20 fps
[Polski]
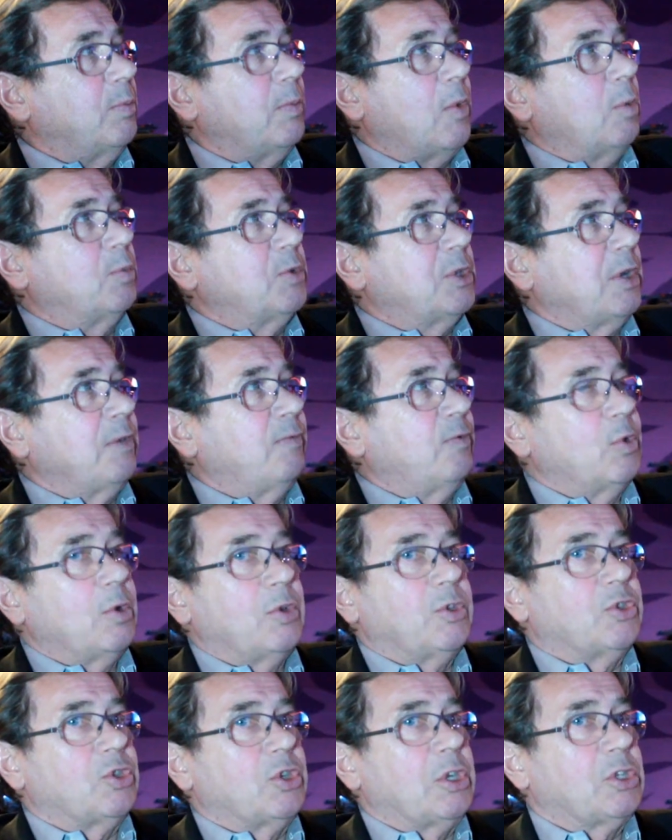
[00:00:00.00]

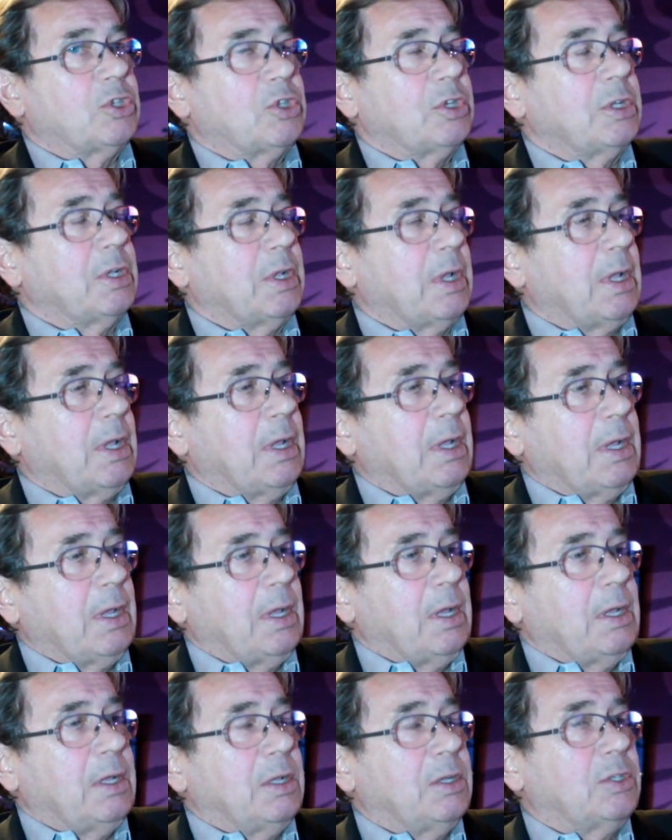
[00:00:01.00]
obserwując rzeczy
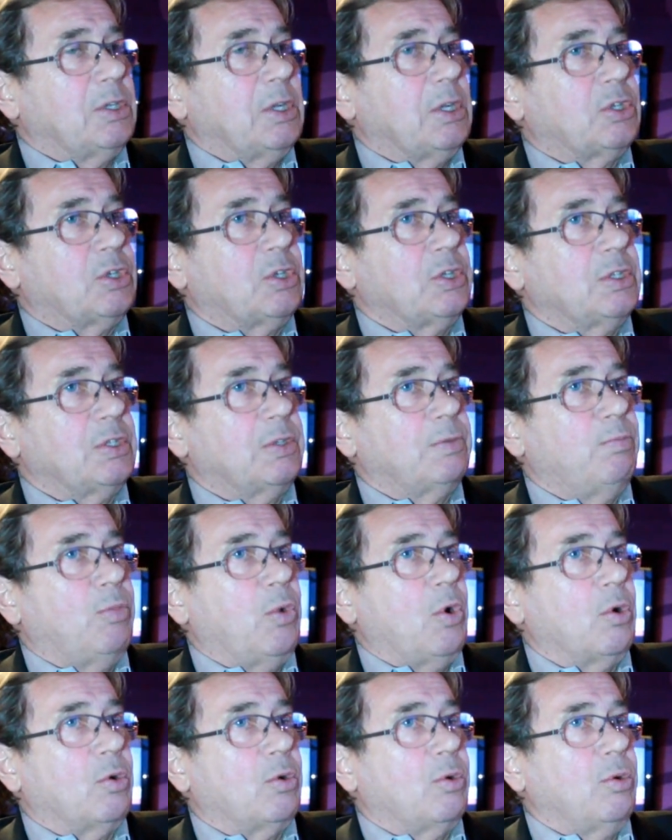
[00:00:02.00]
rzeczy z
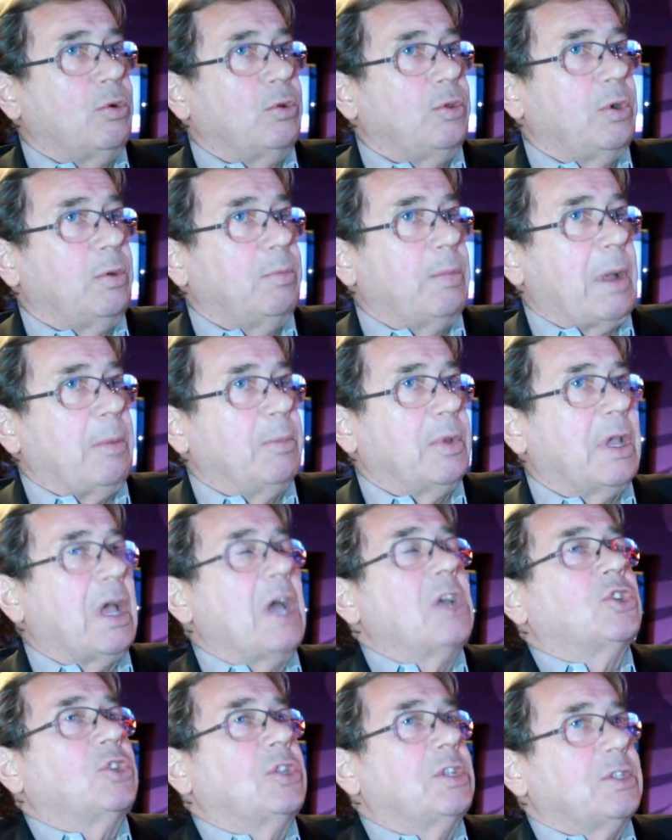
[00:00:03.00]
boku, no mamy,
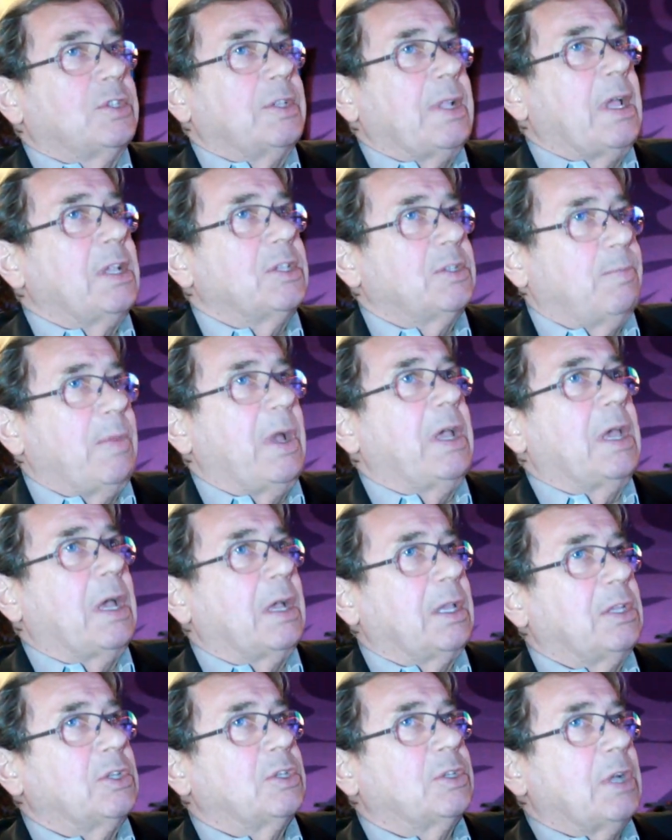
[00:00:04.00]
każdy z nas ma
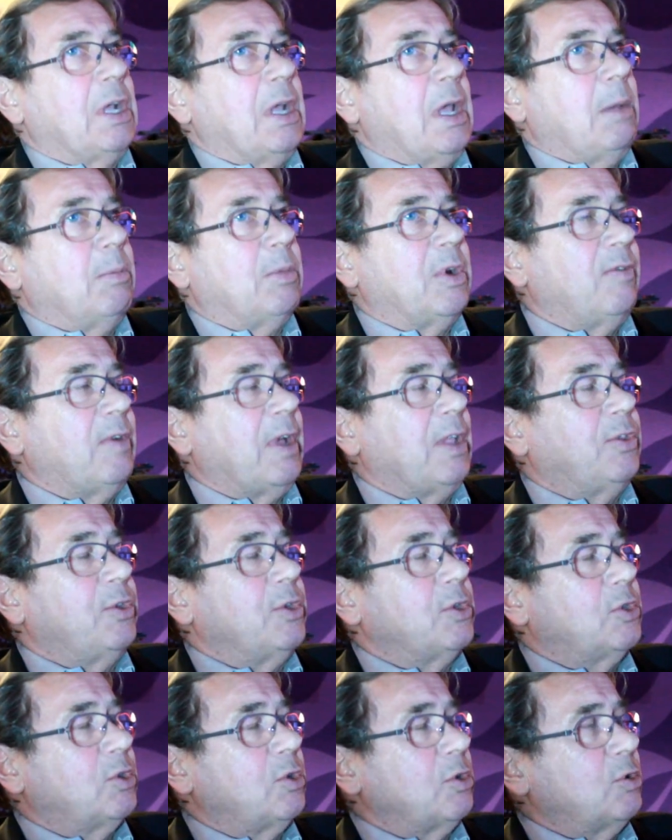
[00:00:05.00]
jakiś
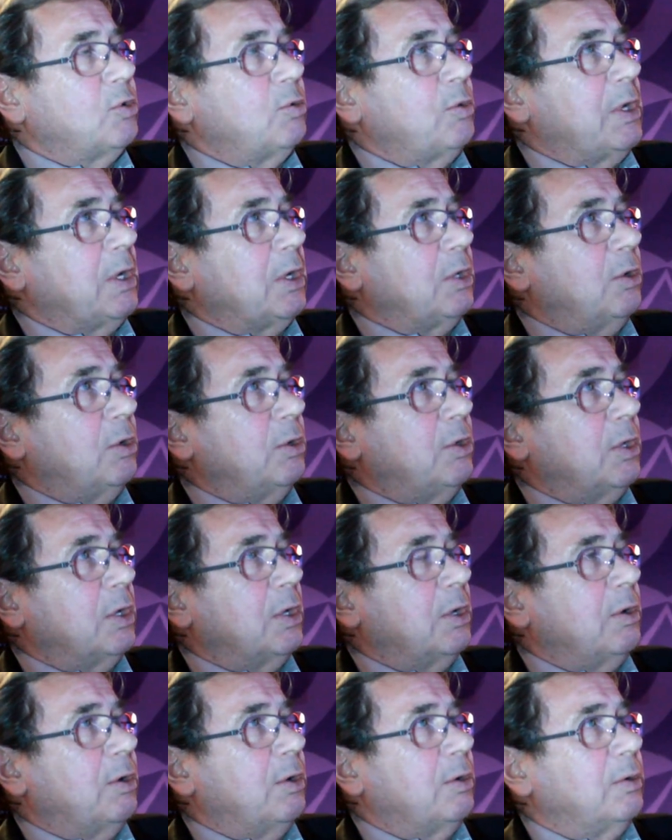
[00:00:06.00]
prywatny stosunek do tego.